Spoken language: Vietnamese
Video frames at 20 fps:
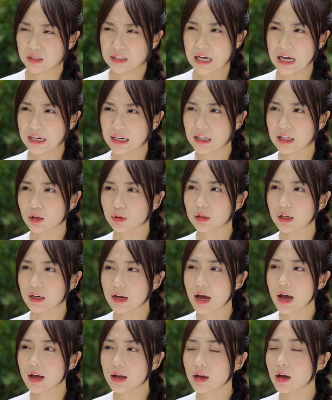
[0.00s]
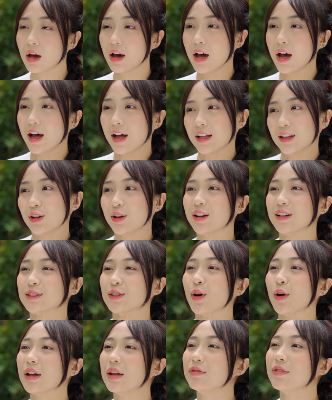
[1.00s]
chán anh hiếu thật đấy thôi được
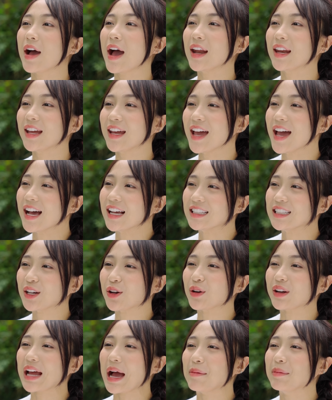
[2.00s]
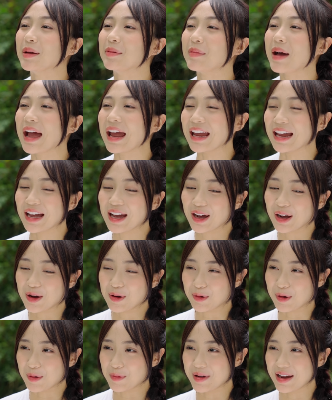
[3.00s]
rồi đi về đi chị còn cảm ơn mày
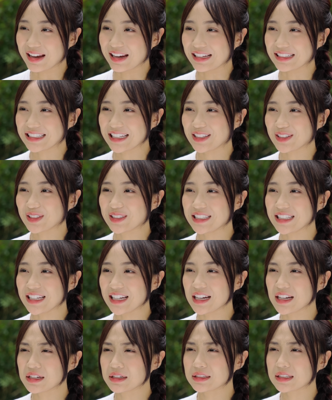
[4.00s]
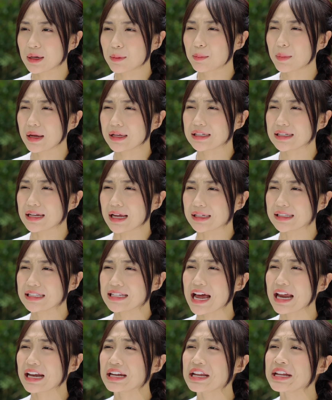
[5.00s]
không có mày lấy xe cho chị chắc mẹ chị đánh chị
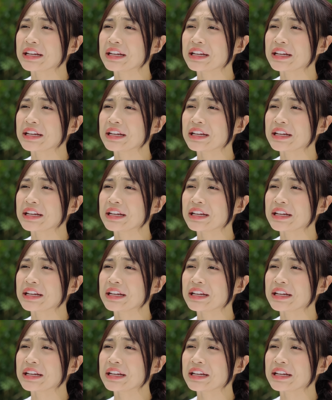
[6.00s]
nát